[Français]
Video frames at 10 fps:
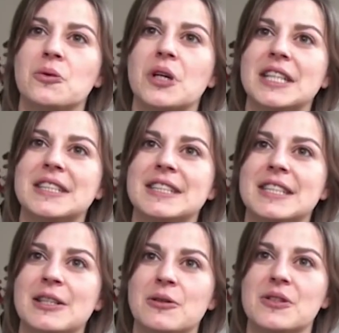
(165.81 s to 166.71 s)

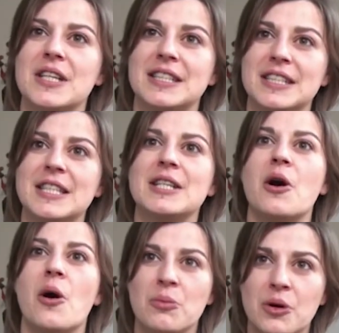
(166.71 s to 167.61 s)
concrétiser euh, cette idée
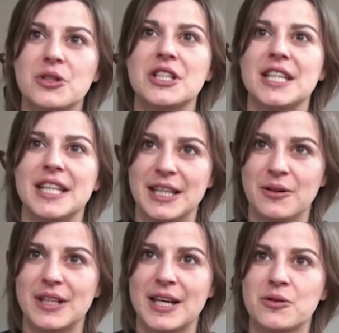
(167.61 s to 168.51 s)
en projet et
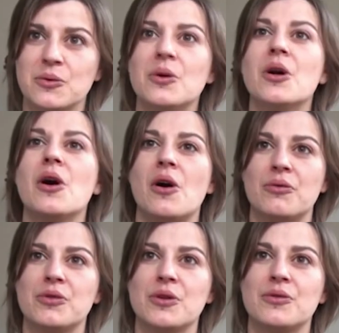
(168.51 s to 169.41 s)
en action en
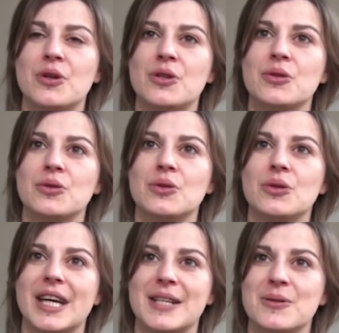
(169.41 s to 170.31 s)
faisant force de
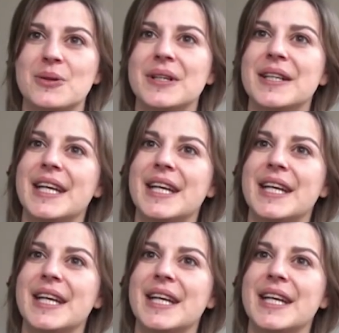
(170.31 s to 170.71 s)
réseau.